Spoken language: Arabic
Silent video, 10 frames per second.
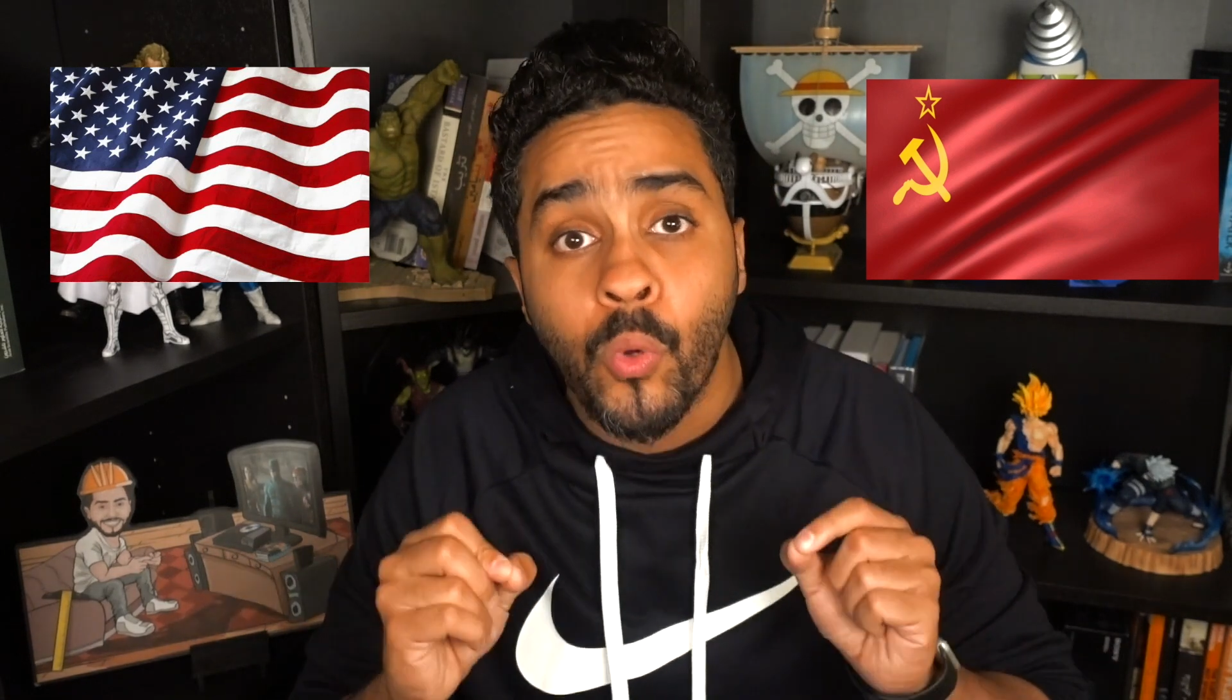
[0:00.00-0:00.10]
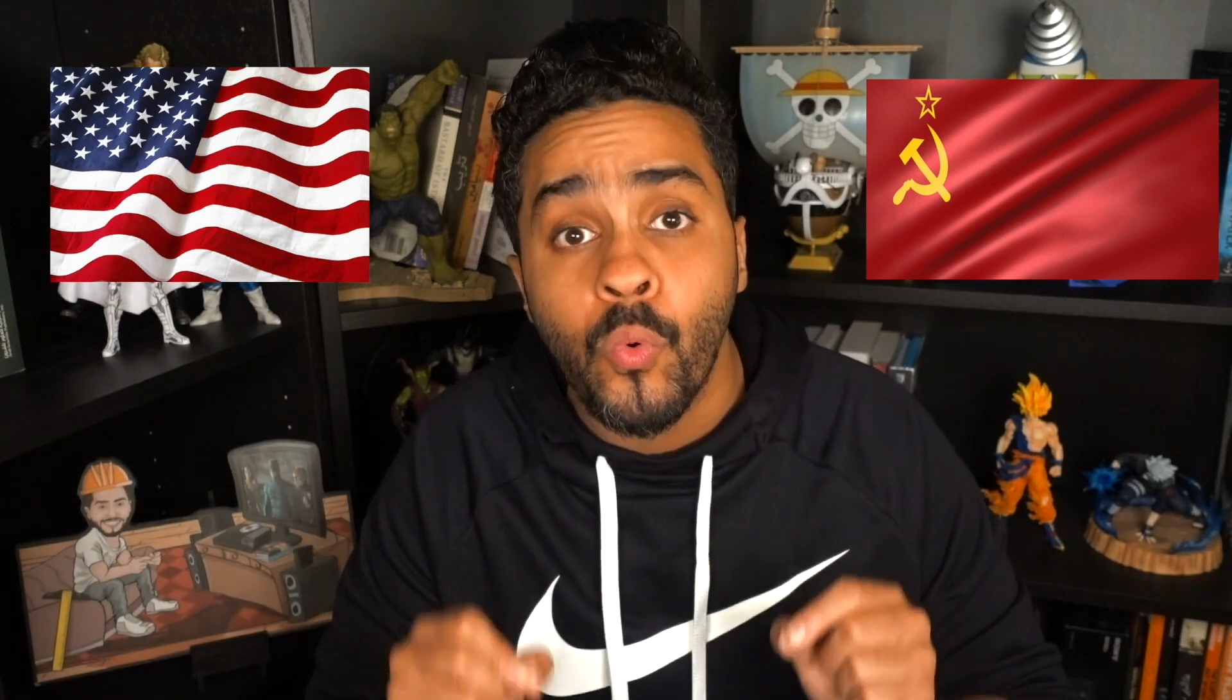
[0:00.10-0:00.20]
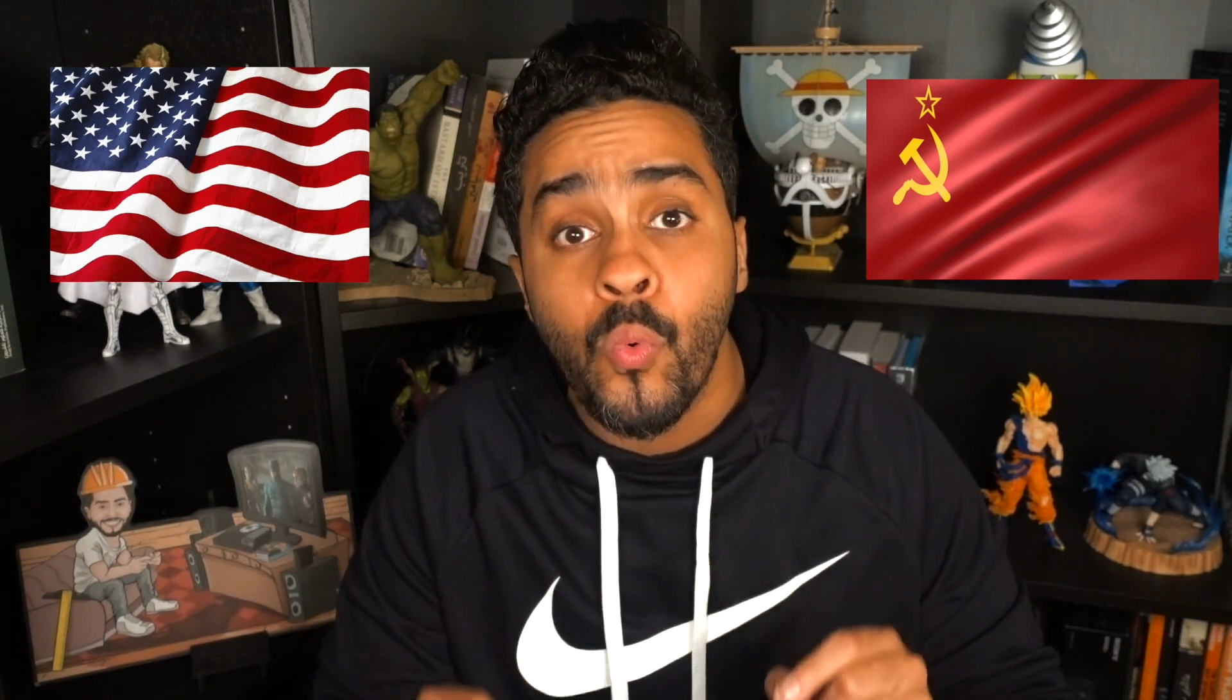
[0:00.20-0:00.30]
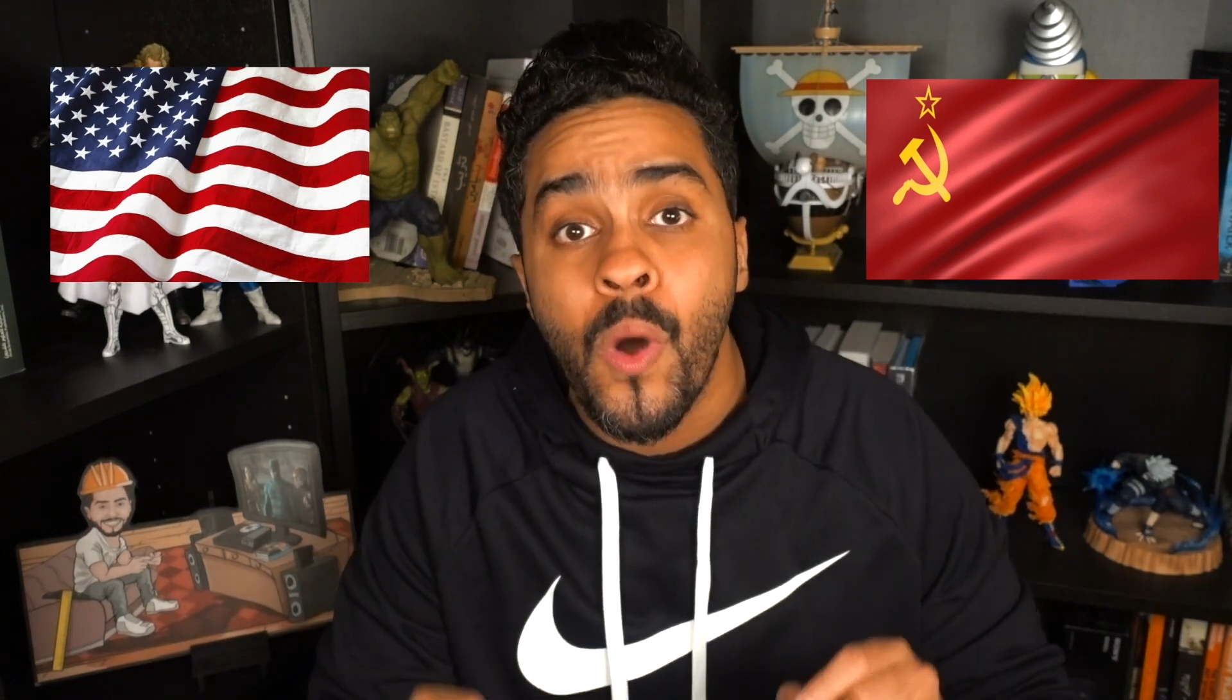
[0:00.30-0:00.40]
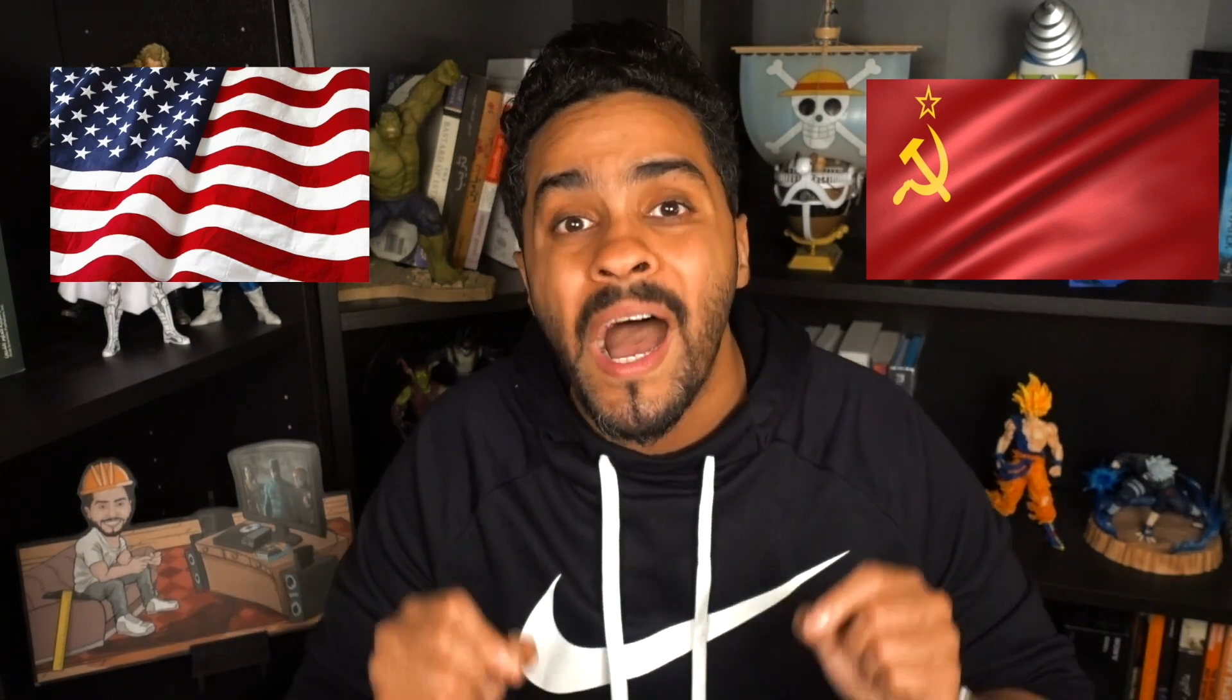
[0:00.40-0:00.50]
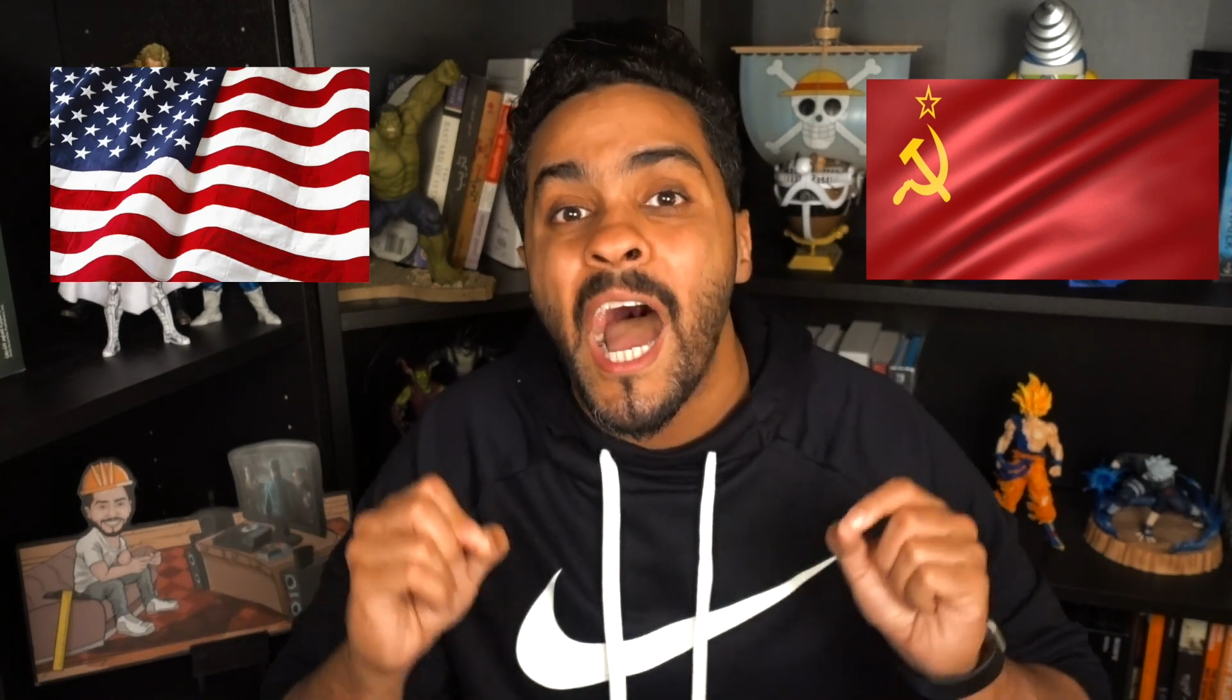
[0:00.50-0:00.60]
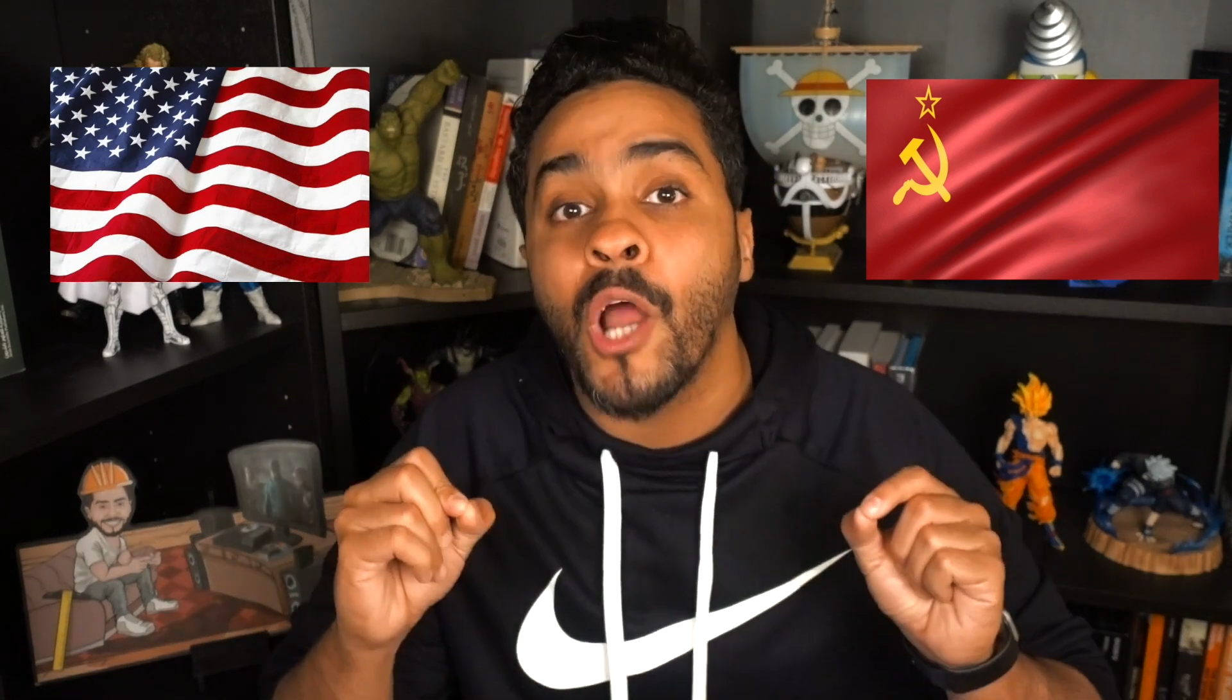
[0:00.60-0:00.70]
القوة